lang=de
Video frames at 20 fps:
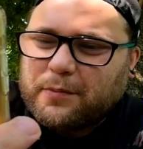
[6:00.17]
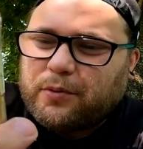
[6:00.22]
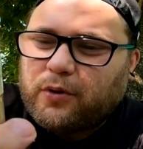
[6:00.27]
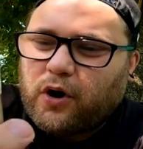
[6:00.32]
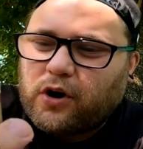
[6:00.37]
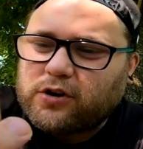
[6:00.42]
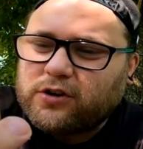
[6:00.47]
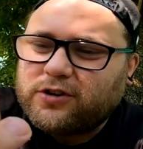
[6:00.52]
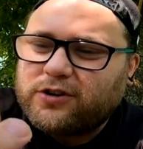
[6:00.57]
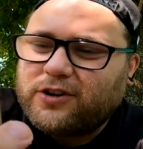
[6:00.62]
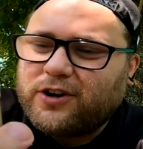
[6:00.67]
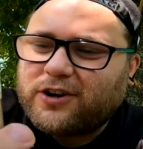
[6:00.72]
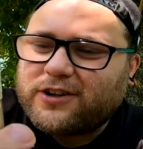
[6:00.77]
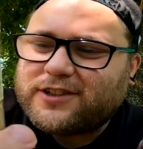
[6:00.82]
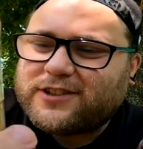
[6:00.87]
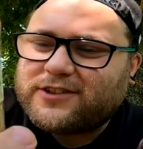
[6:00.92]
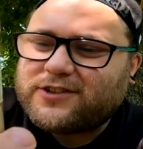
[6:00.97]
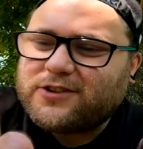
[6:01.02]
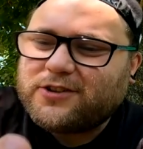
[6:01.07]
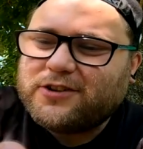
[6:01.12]

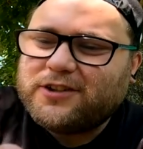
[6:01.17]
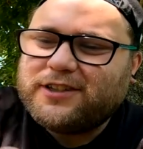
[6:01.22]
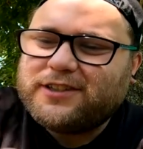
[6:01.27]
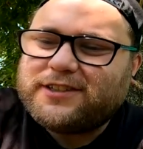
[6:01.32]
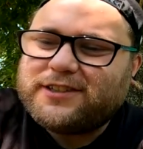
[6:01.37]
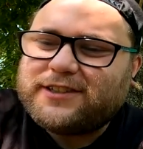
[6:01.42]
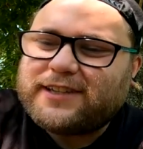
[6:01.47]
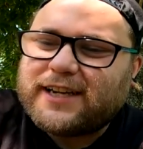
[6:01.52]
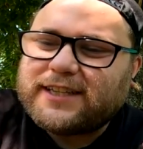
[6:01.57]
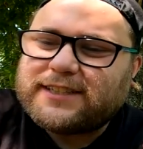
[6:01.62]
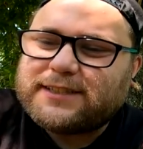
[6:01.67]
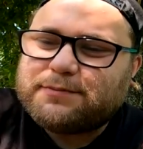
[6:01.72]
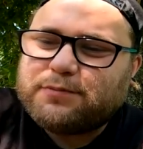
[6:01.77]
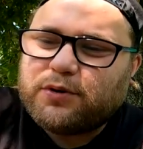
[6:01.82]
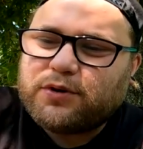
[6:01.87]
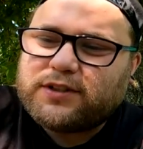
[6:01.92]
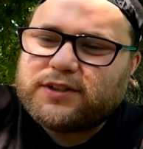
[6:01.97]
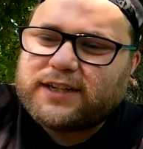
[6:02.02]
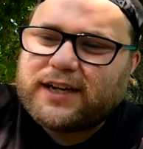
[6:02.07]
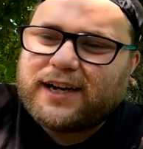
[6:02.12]
Brogolos und
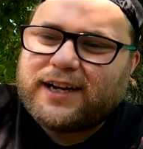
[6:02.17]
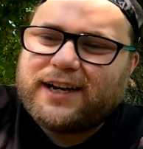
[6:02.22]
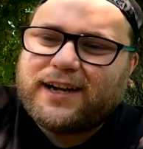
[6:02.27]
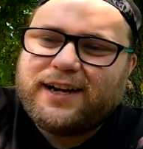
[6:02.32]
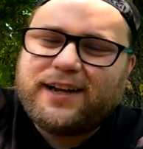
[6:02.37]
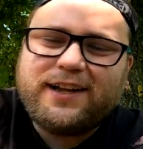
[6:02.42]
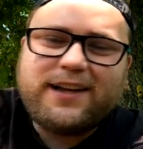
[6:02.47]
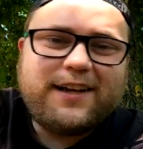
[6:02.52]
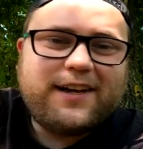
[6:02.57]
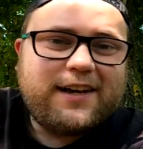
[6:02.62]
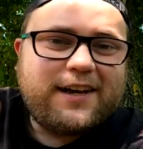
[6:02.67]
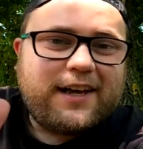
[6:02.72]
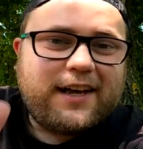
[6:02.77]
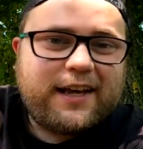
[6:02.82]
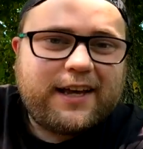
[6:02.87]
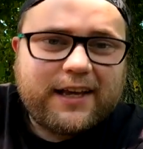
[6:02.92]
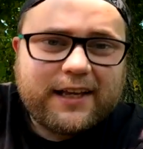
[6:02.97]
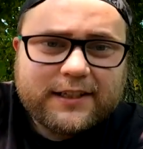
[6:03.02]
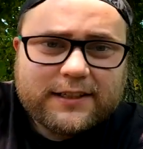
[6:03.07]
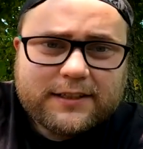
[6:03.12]
Despota.
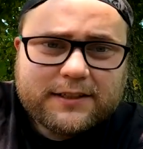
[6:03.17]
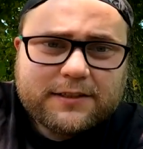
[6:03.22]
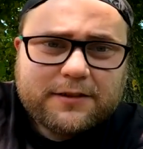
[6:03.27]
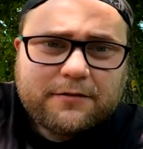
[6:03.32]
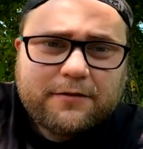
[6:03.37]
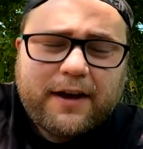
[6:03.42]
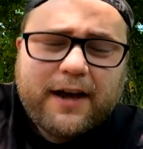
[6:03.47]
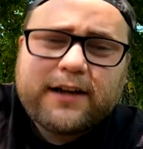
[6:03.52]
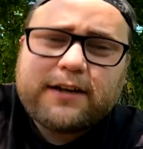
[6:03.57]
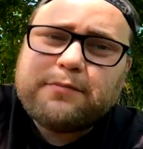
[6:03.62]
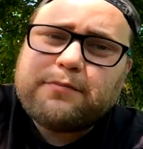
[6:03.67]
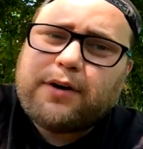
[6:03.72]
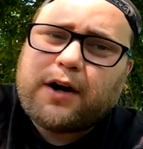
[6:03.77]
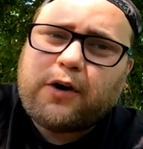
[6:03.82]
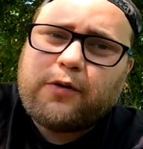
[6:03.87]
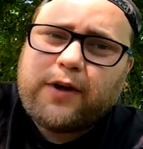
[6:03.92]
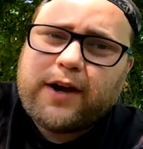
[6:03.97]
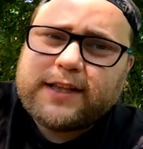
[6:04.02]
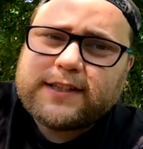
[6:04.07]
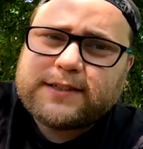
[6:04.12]
Ich werde ein
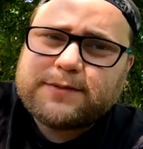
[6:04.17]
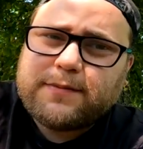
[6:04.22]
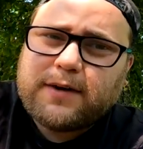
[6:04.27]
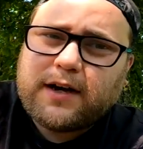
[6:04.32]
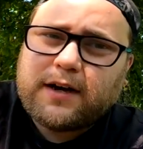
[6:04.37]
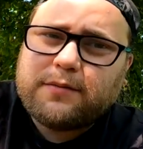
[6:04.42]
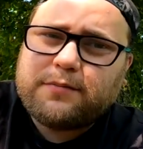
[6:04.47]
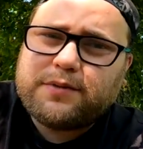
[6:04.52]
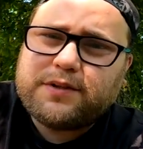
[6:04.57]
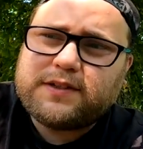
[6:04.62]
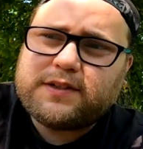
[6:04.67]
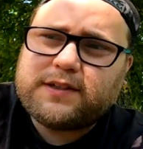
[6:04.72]
paar Raids machen,